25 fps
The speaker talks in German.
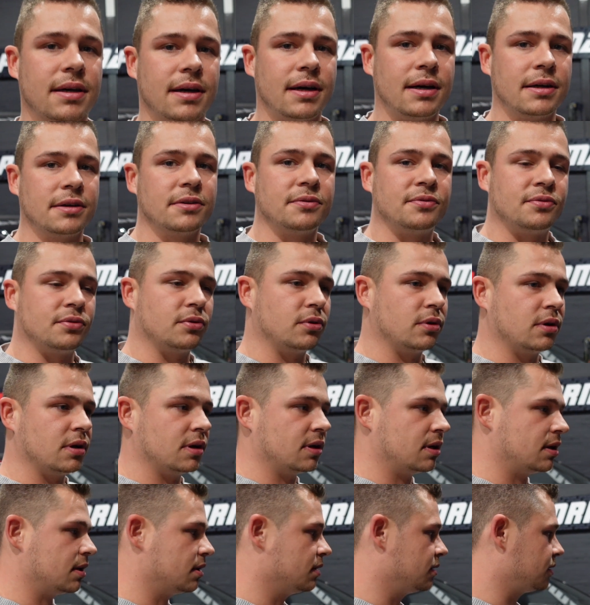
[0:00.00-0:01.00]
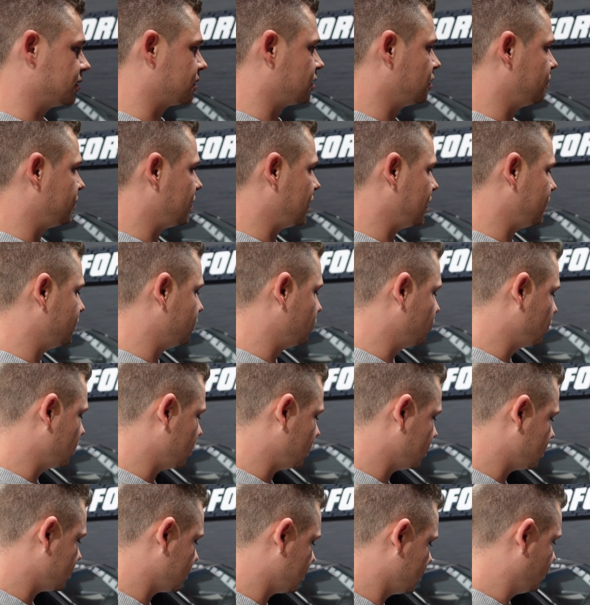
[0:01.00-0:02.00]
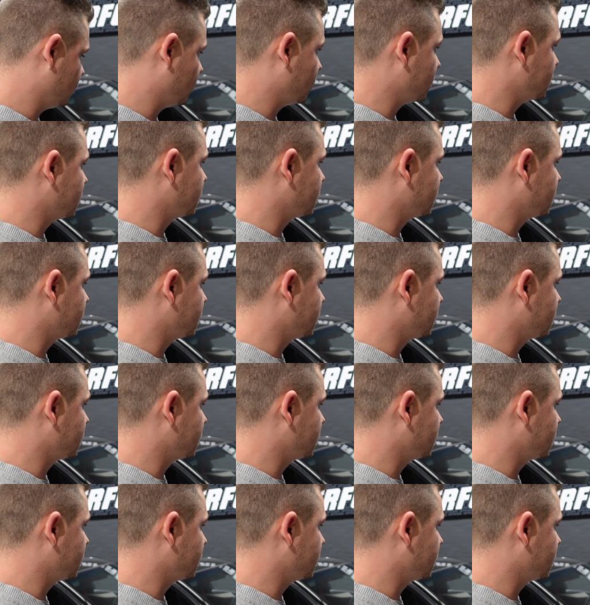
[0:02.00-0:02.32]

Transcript: gerade vor, ich glaube, einem Monat neu